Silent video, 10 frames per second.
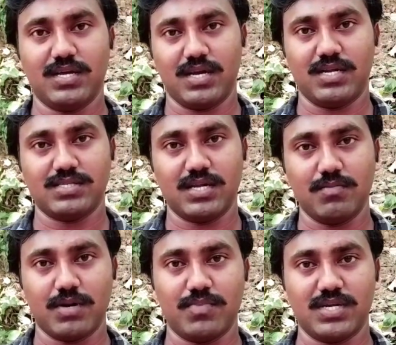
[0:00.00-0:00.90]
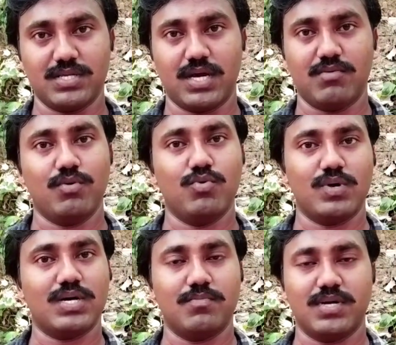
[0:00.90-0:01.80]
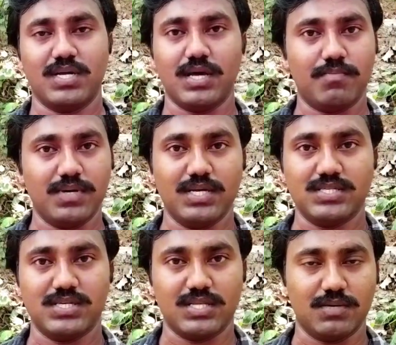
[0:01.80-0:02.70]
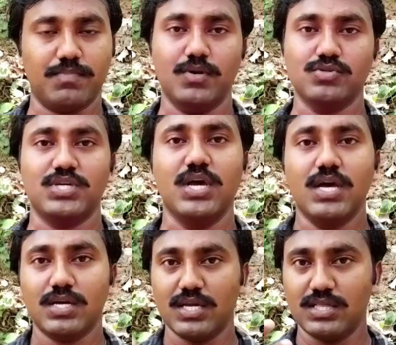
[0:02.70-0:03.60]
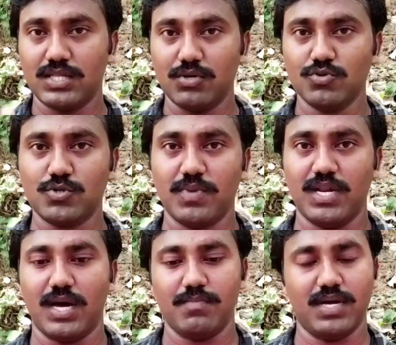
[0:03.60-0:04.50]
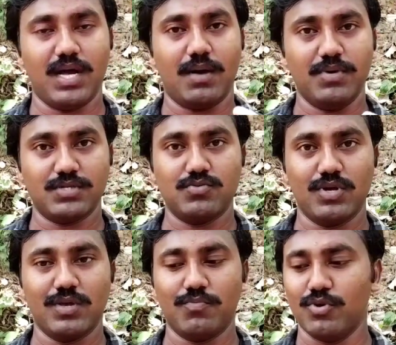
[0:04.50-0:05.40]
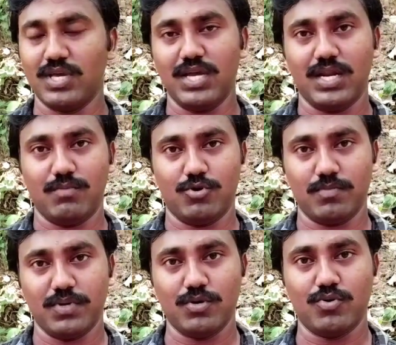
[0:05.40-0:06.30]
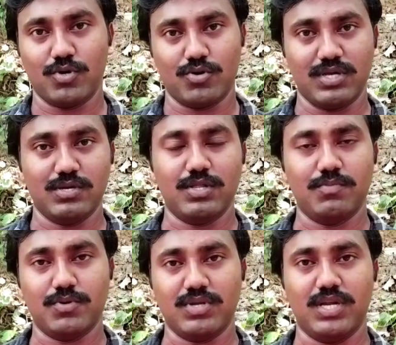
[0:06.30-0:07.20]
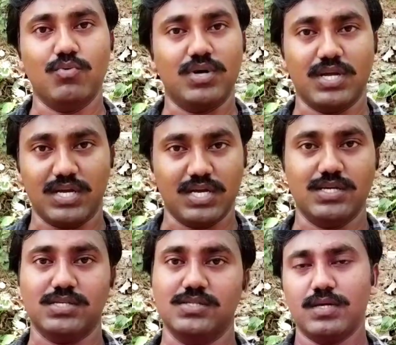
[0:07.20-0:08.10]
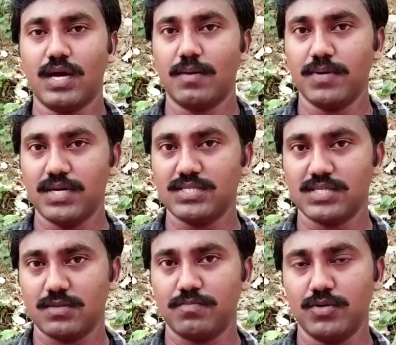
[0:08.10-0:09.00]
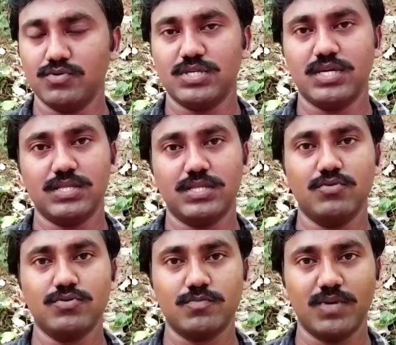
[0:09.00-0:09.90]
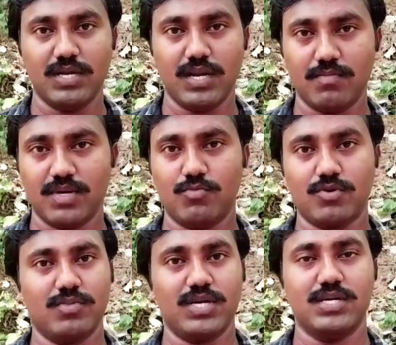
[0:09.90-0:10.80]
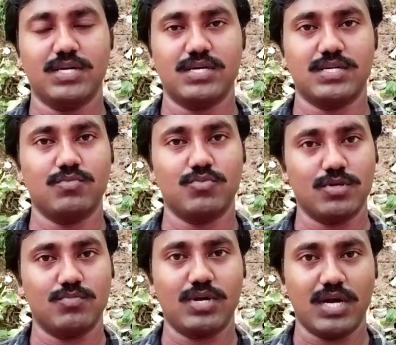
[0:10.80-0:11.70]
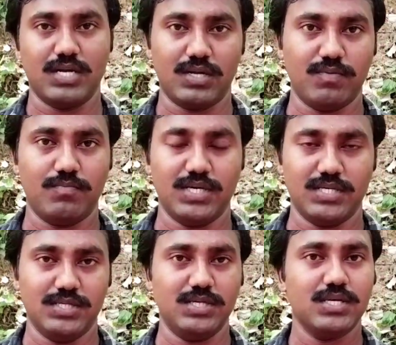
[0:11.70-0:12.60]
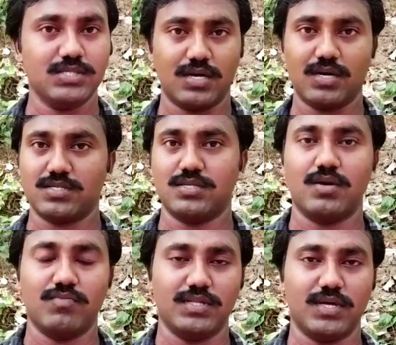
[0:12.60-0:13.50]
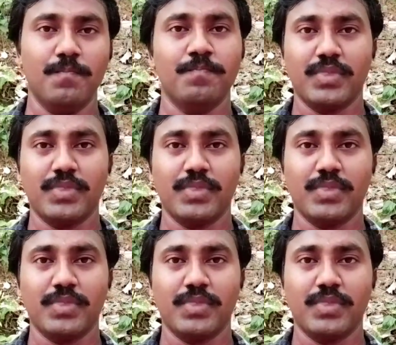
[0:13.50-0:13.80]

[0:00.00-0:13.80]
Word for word: தழைகளை செரிமானம் பண்ணுறதுக்காகவே உருவாக்கப்பட்ட இந்த அப்பெண்டிக்ஸ்ன்ற இந்த பவுச் எந்த யூஸுமே இல்லாமல் அப்படியே சுருங்கி போய் நம்மளோட பெருகுடலோட இறுதி பகுதியில் ஒட்டிக்கிட்டே இருக்குது இந்த அப்பெண்டிக்ஸ்ன்ற பவுச் எந்த யூஸுமே இல்லாமல் நம்ம உடம்புல இருக்குன்றத முதல் முதல்ல ஐடென்டிஃபை பண்ணது சார்லஸ் டார்வின் தான்